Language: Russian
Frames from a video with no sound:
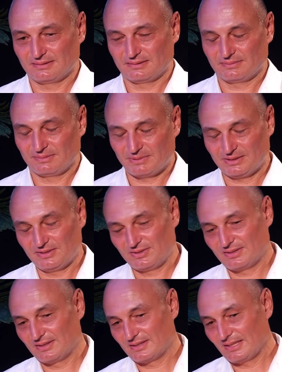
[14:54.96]

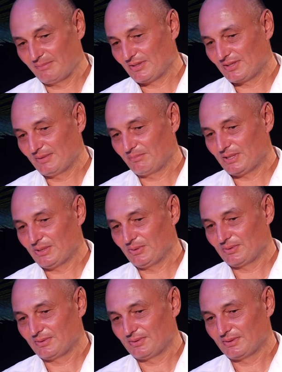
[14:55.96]
автоматические камеры
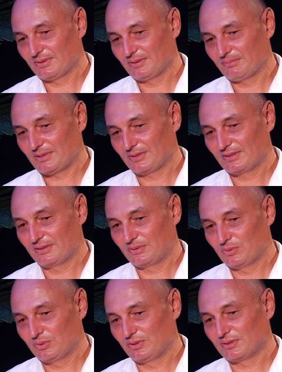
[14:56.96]
снимают э, морских
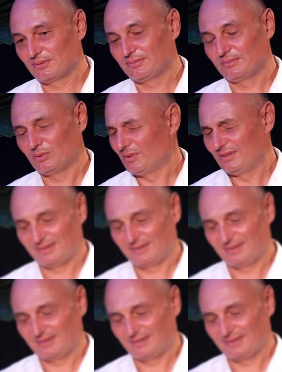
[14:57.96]
котиков, ой,